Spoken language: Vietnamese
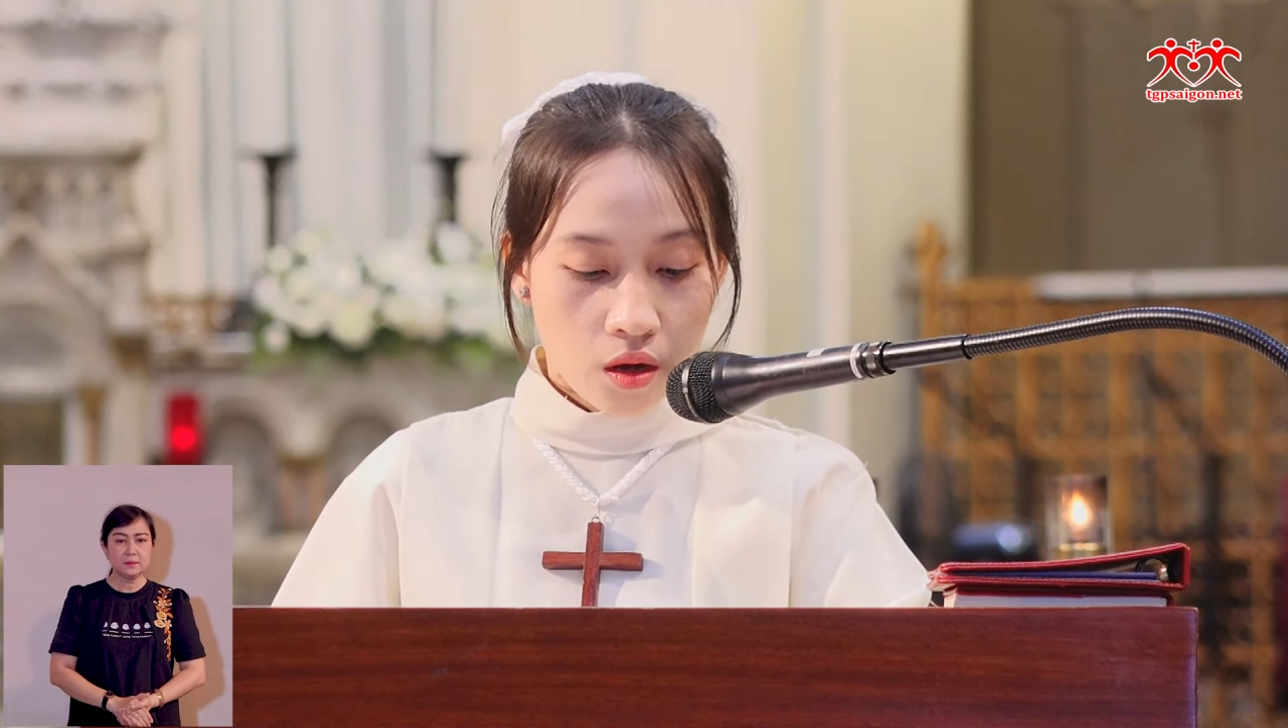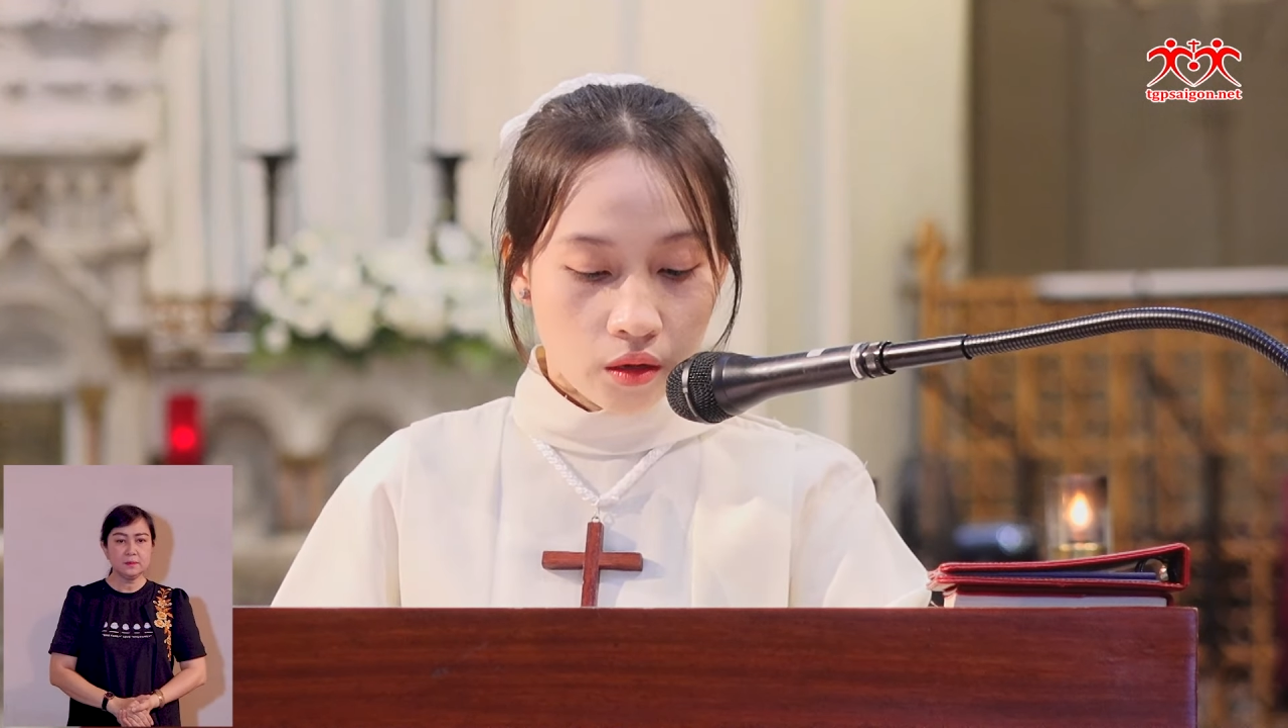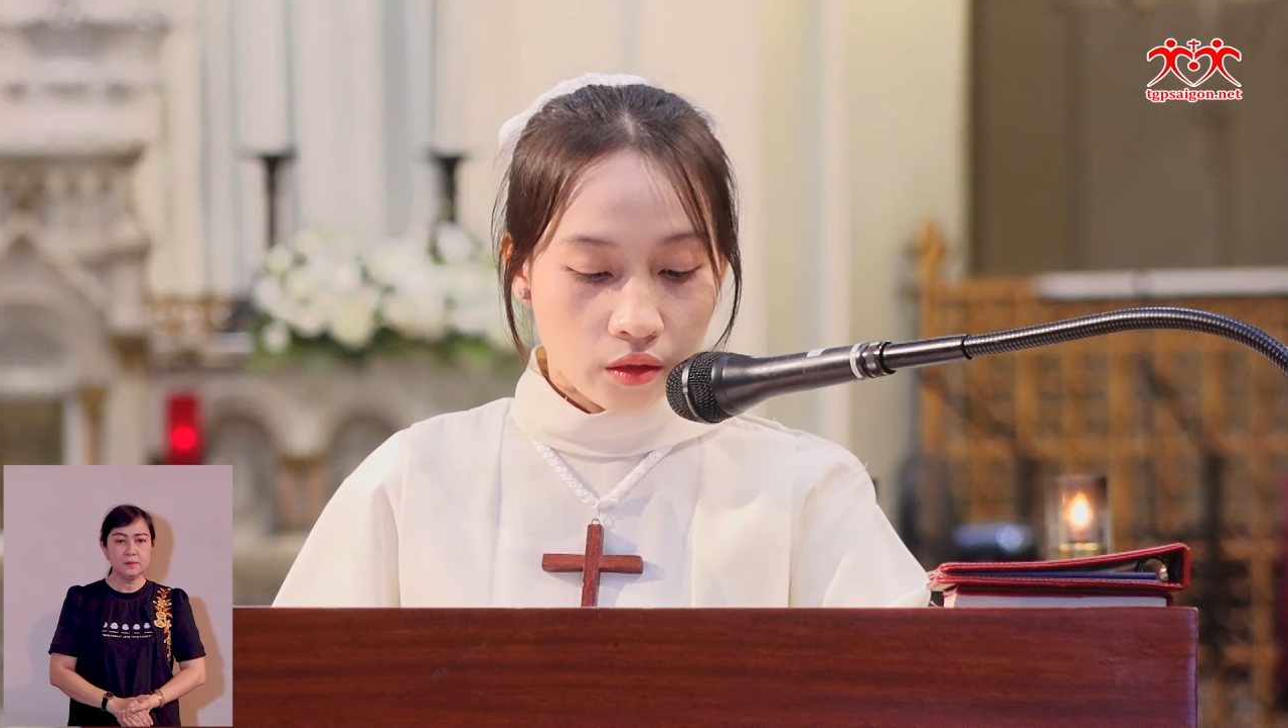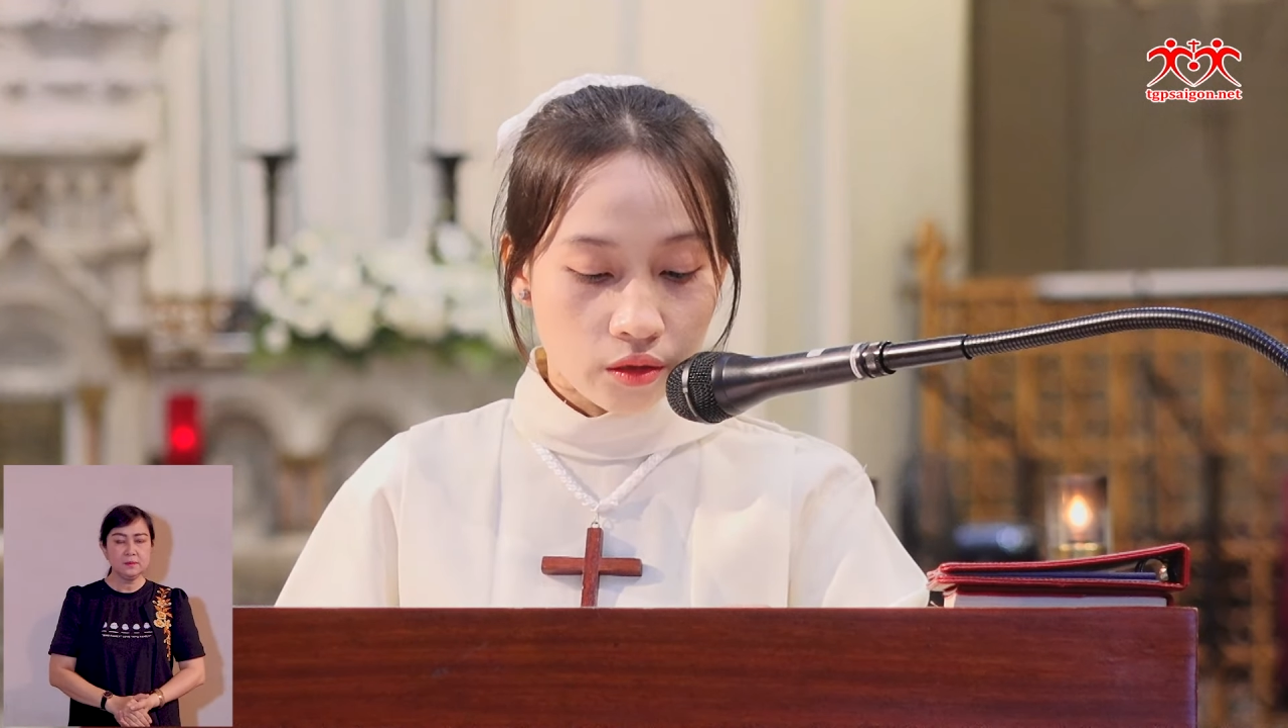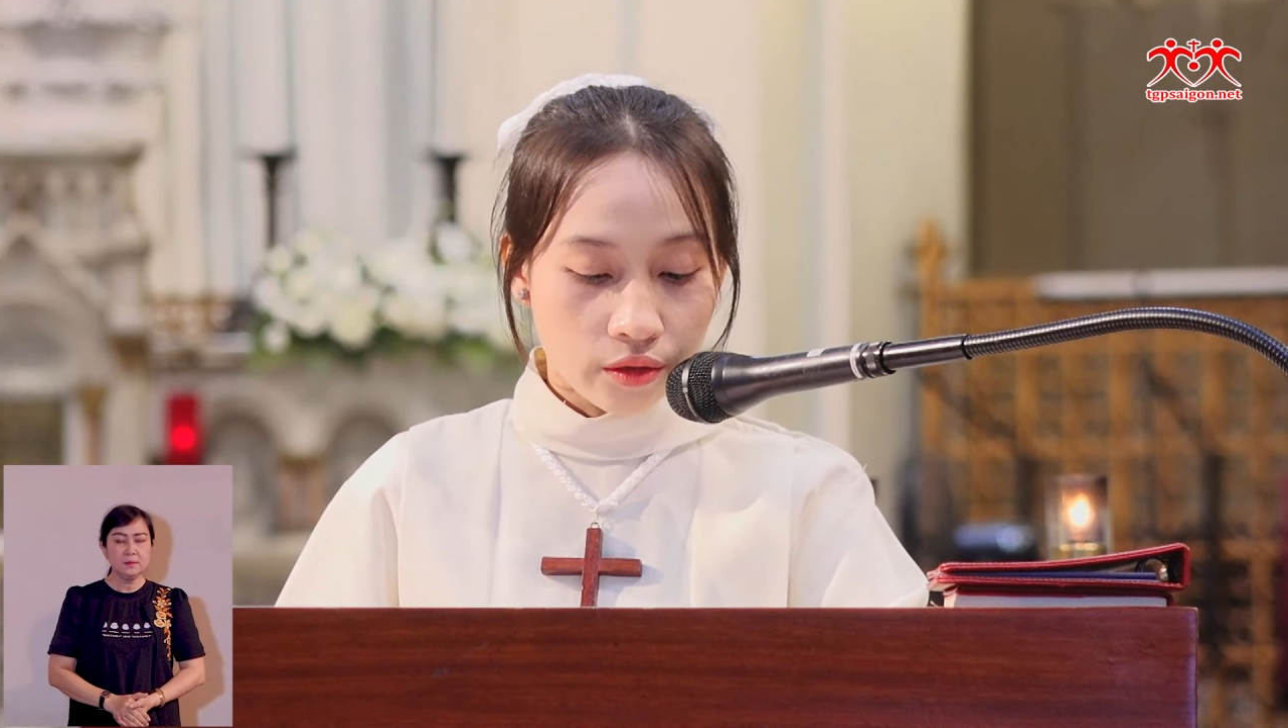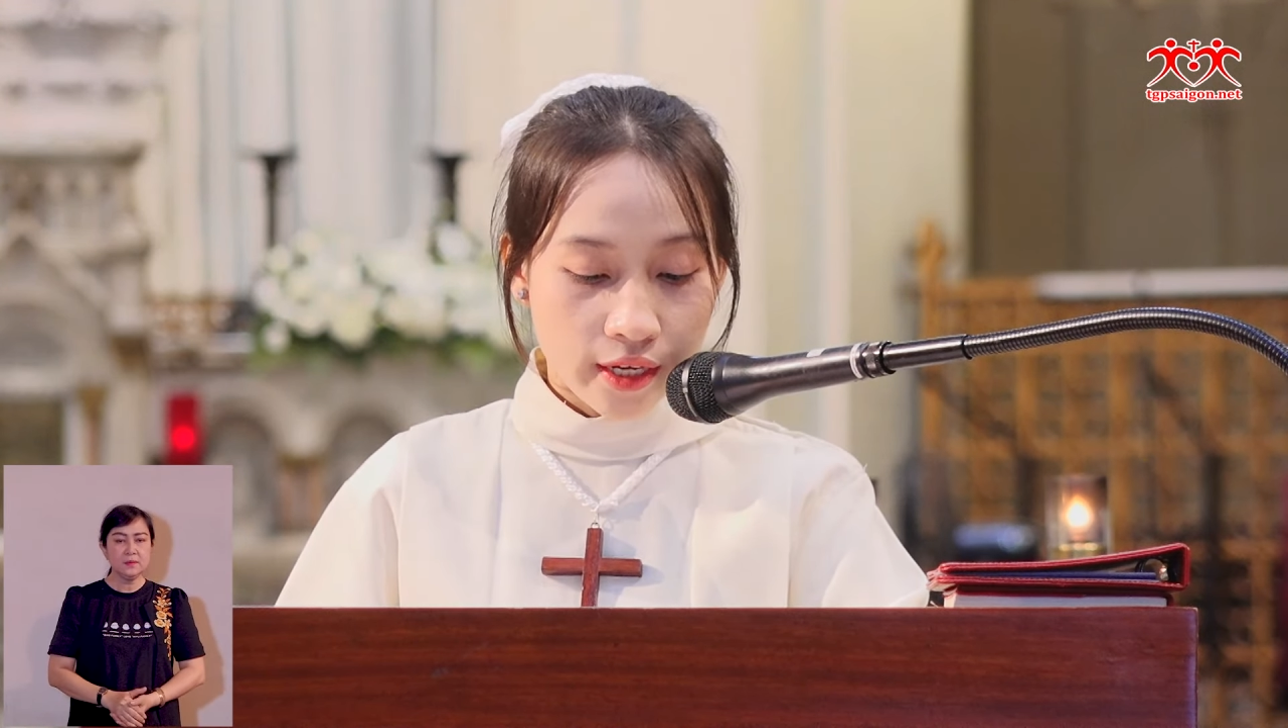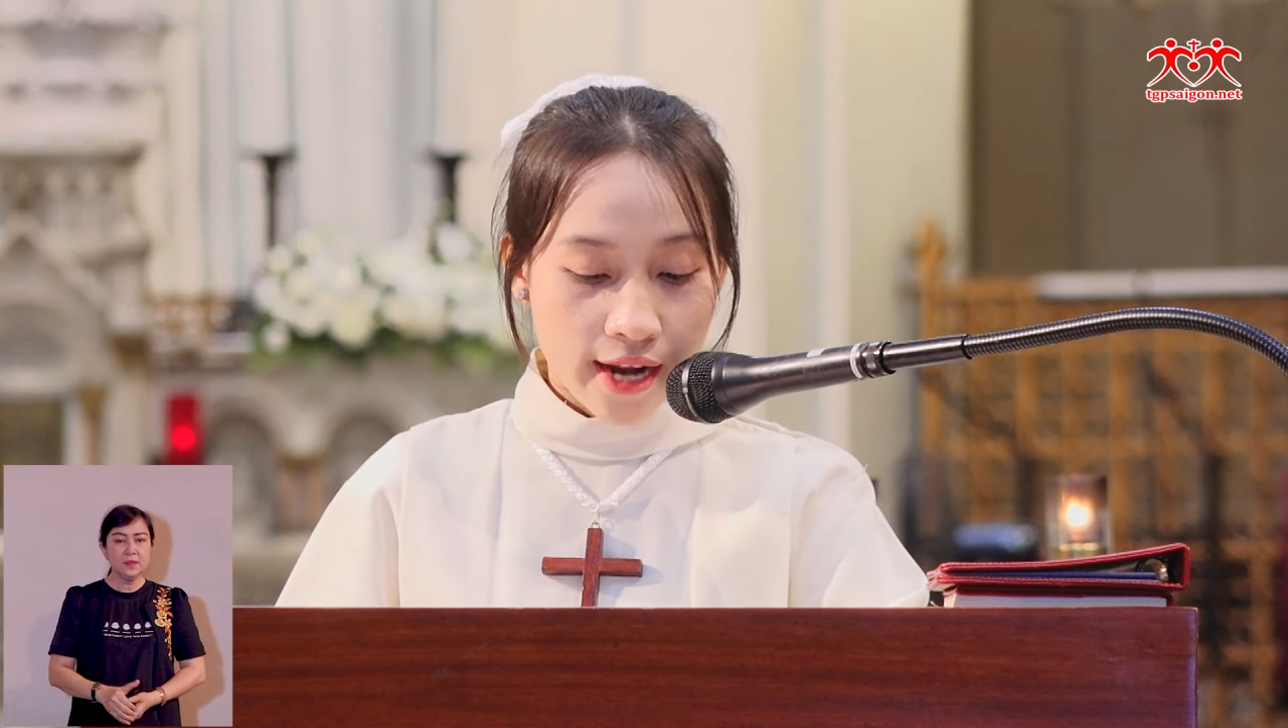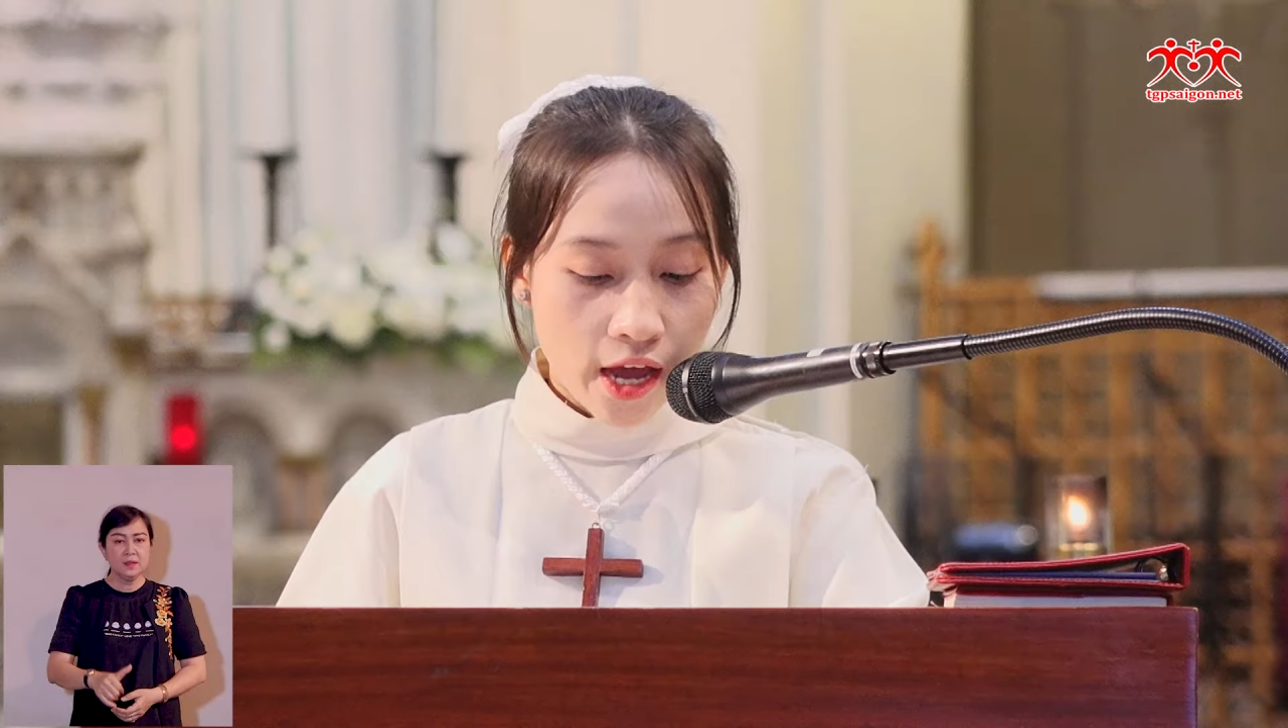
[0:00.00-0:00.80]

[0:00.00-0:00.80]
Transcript: Người đã